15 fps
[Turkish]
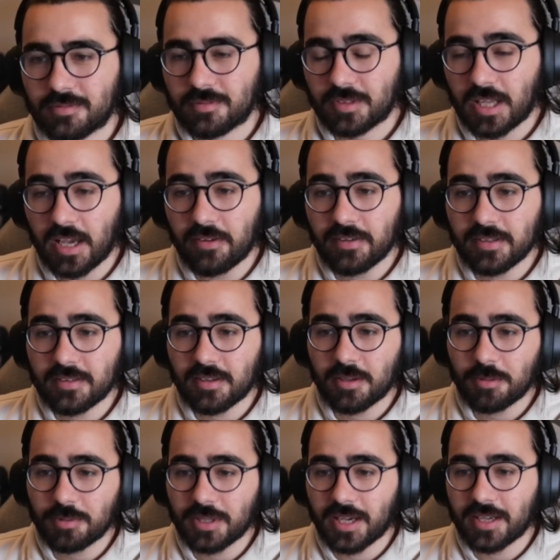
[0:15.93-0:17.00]
Evet
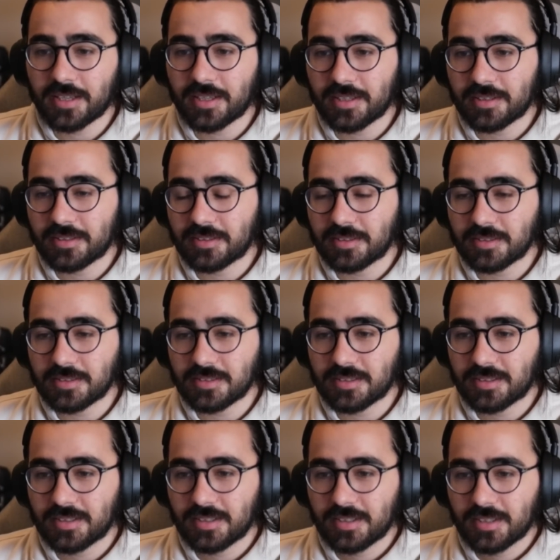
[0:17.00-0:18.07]
abi yani
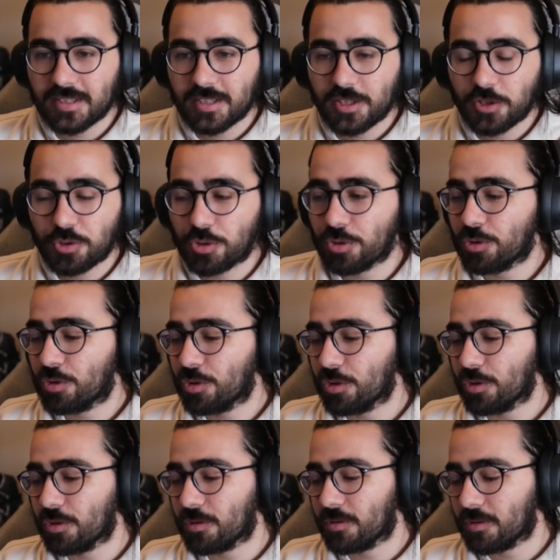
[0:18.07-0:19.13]

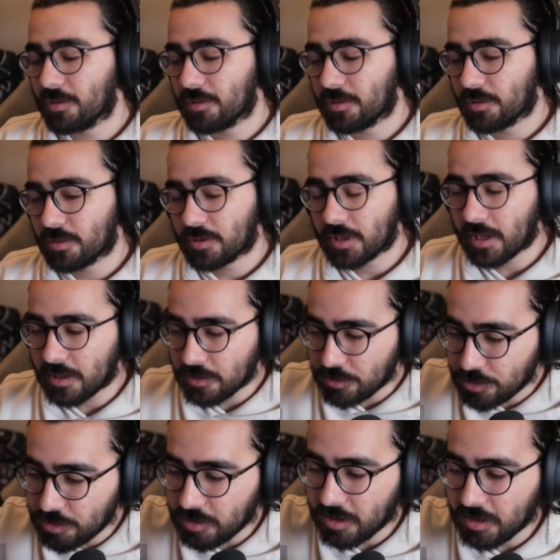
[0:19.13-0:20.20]
çünkü ya
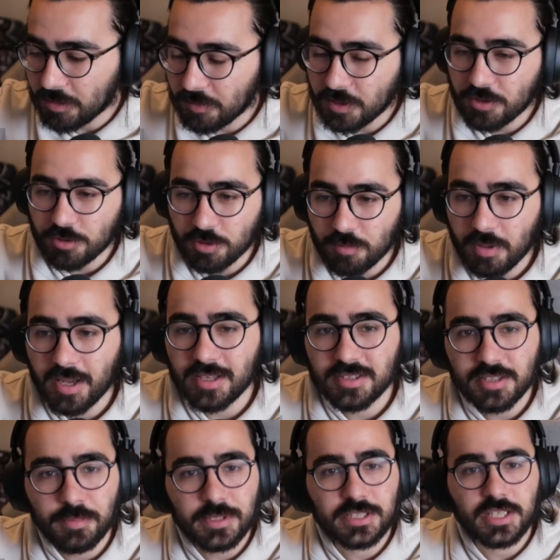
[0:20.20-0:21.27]
şunu anlatmaya çalışıyorum.
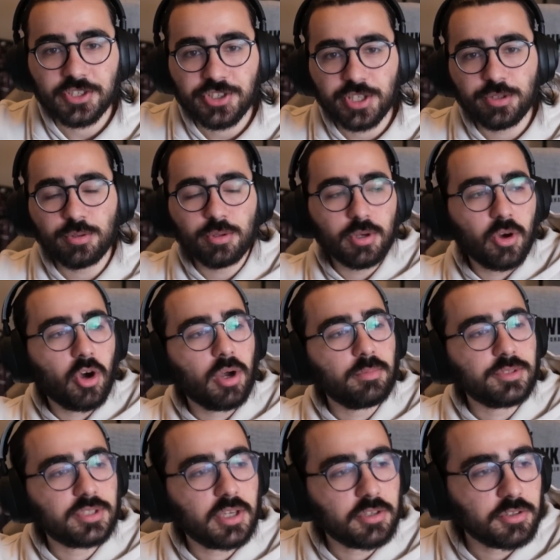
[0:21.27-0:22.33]
Bazıları mesela şey diyor ya abi
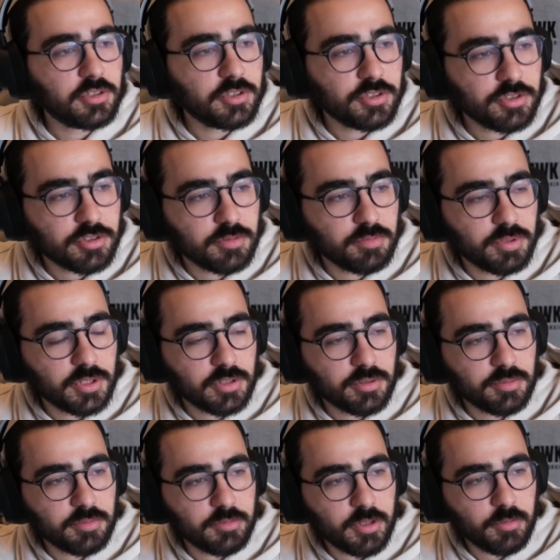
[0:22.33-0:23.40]
sen yayıncısın paranı
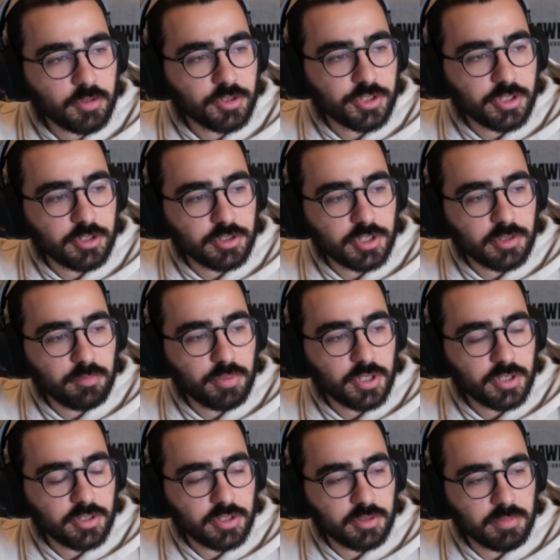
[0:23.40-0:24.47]
bilmem ne şey senin
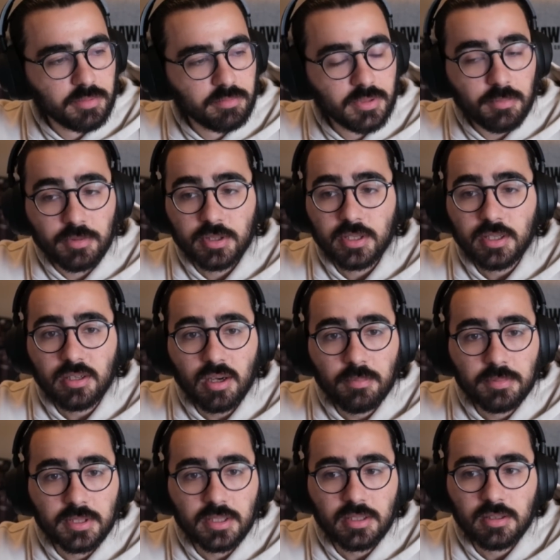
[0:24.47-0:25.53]
paran iyi bilmem ne değil
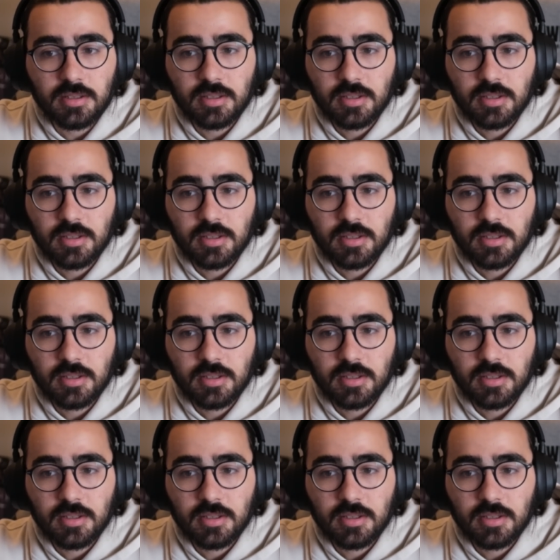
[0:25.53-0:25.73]
abi değil.